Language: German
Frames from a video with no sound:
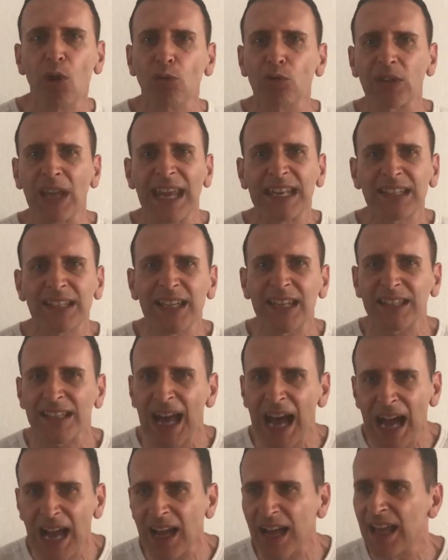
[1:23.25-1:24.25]
und hätte nicht
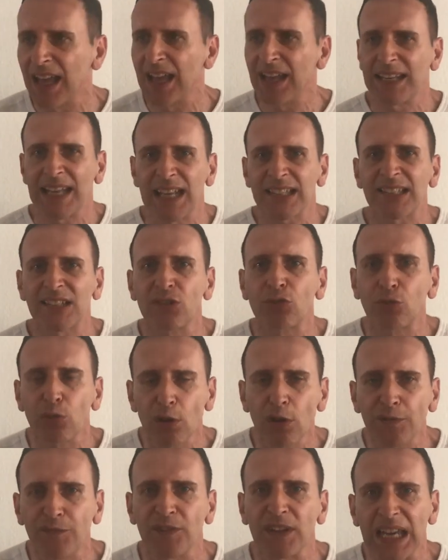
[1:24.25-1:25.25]
nachlassen
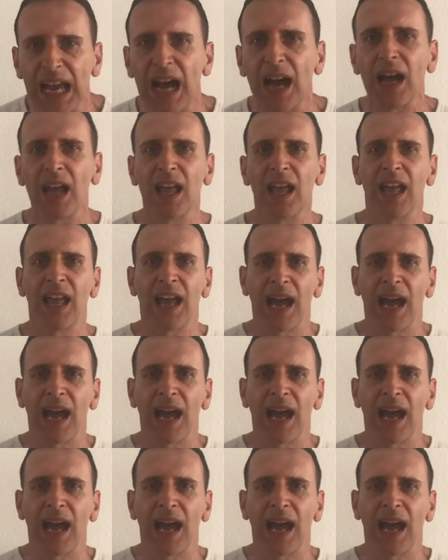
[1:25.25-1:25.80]
dürfen, ja.